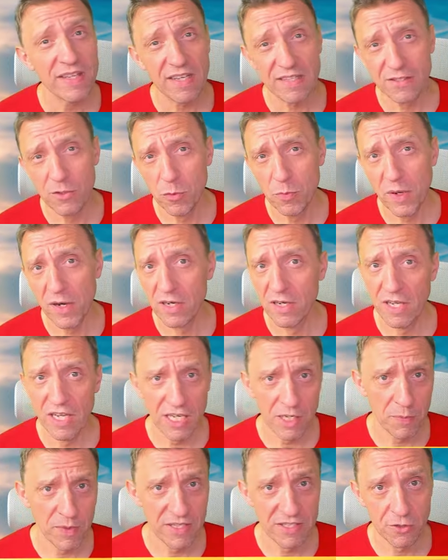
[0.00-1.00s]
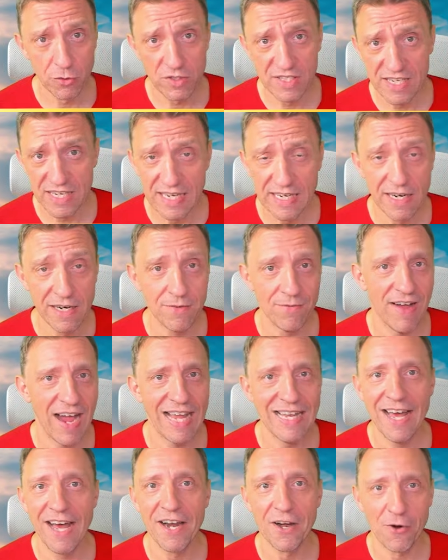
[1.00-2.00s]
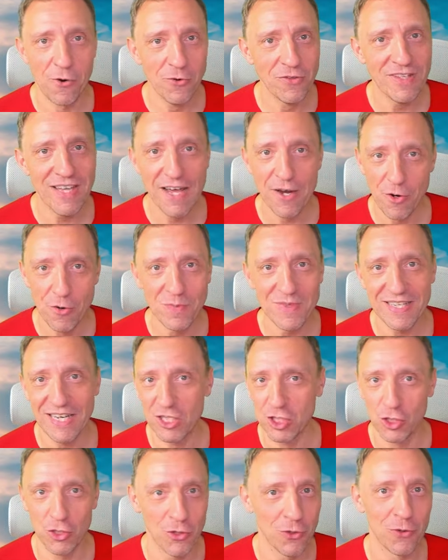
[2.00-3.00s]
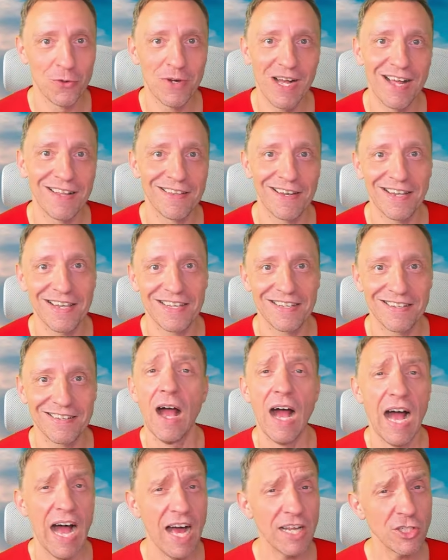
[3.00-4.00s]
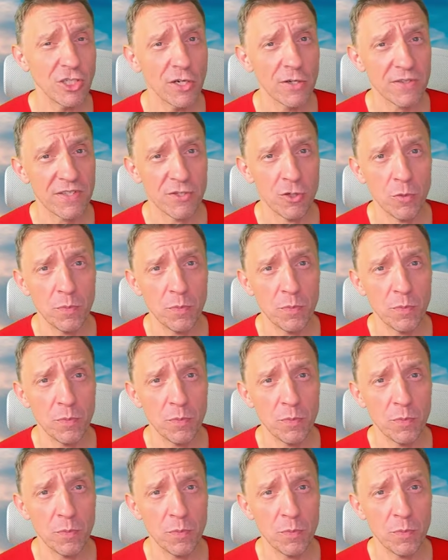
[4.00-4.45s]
mit der Super nicht mehr zu zielen, weil er rundherum Zerstörung anrichtet. Angelo's